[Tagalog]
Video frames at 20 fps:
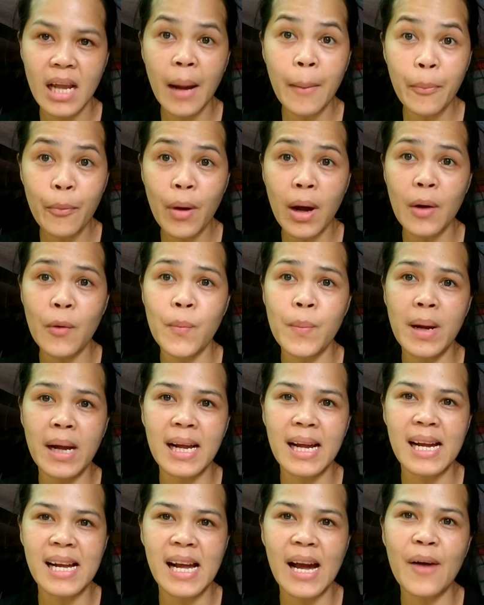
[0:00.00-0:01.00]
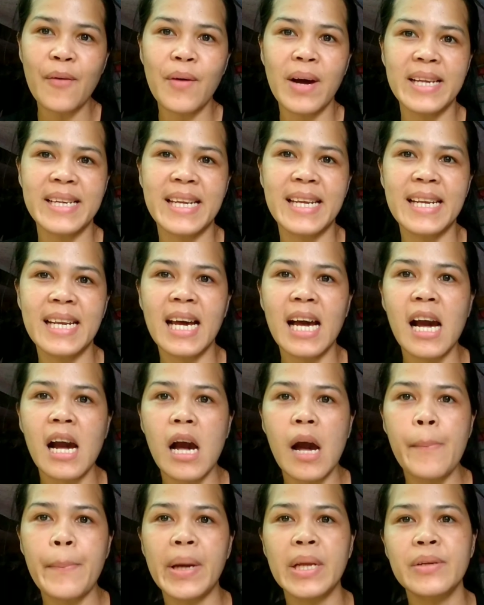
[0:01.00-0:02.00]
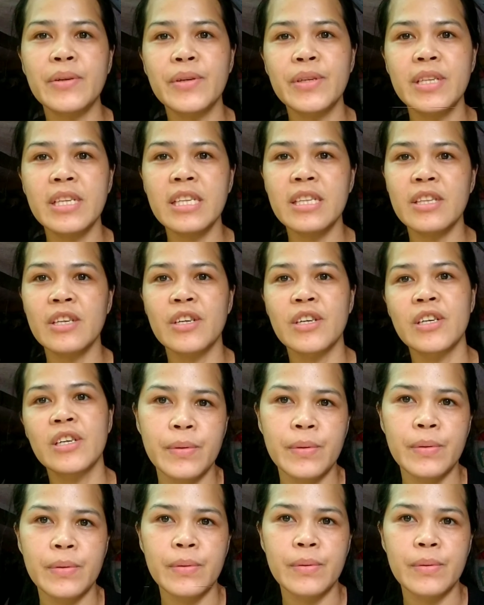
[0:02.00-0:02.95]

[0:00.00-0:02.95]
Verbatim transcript: kapwa ko manggagawa na nakakapanood dito.